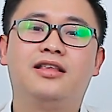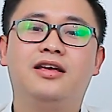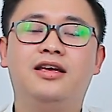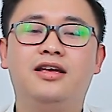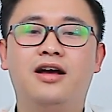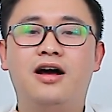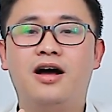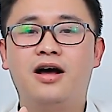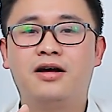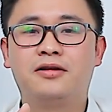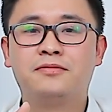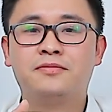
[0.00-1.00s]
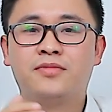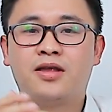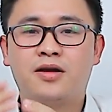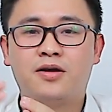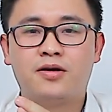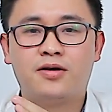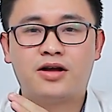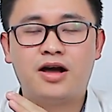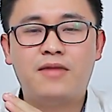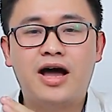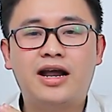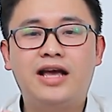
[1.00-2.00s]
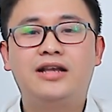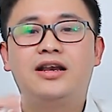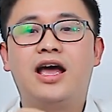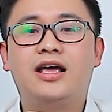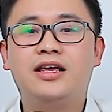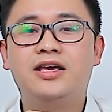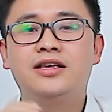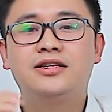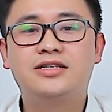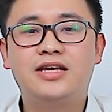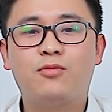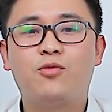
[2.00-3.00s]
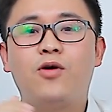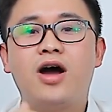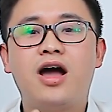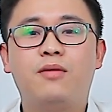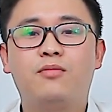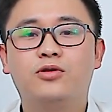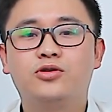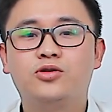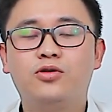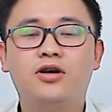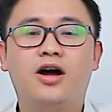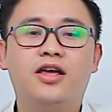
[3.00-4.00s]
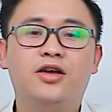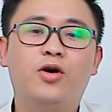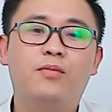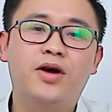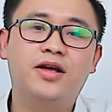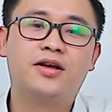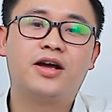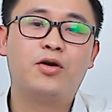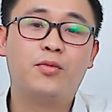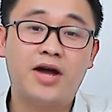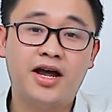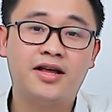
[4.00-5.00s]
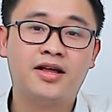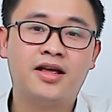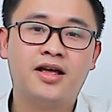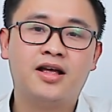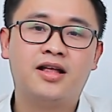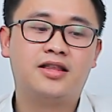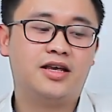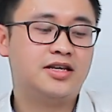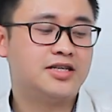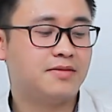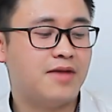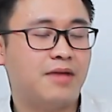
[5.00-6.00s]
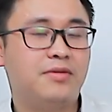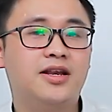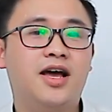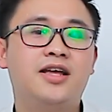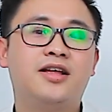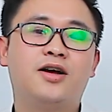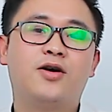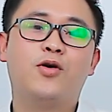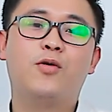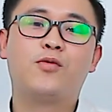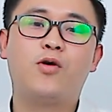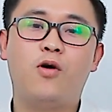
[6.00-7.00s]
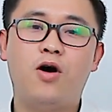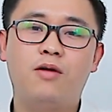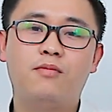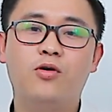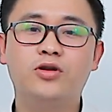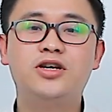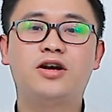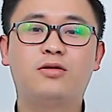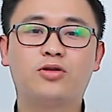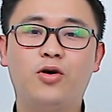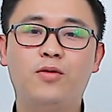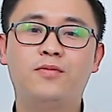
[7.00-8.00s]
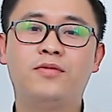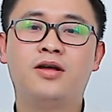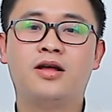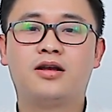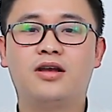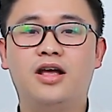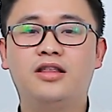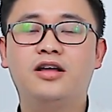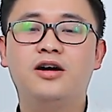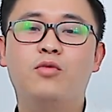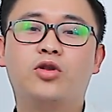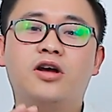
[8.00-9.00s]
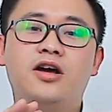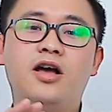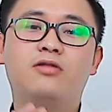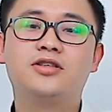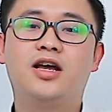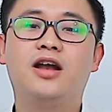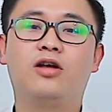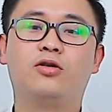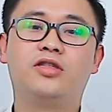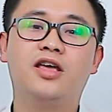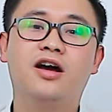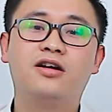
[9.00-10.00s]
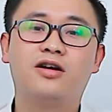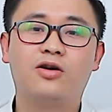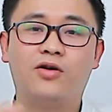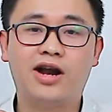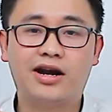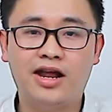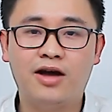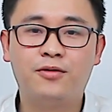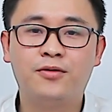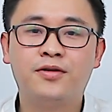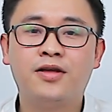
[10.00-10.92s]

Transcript: thì uh, các bạn hãy để ý xem qua một chút gợi ý của mình ngày hôm nay thì trên bàn mình đây gồm có bốn chiếc laptop đến từ một thương hiệu rất là nổi tiếng đó là Dell